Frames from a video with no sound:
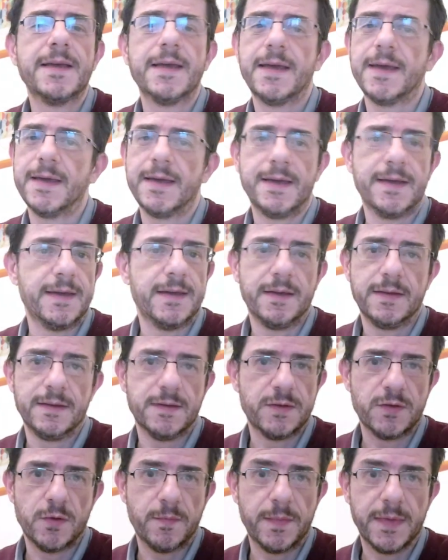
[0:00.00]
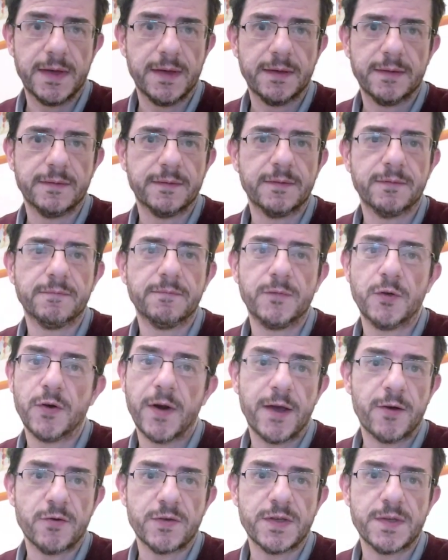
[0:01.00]
e insomma
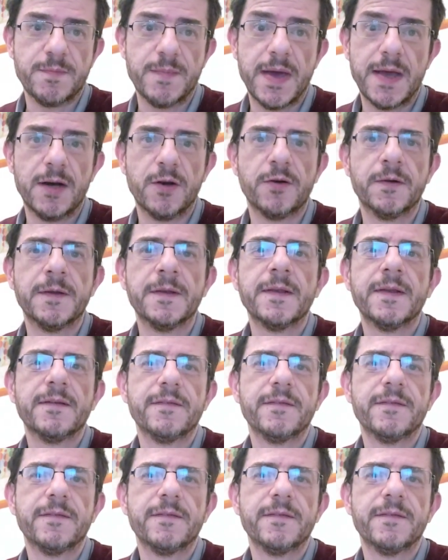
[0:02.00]
non è così bello.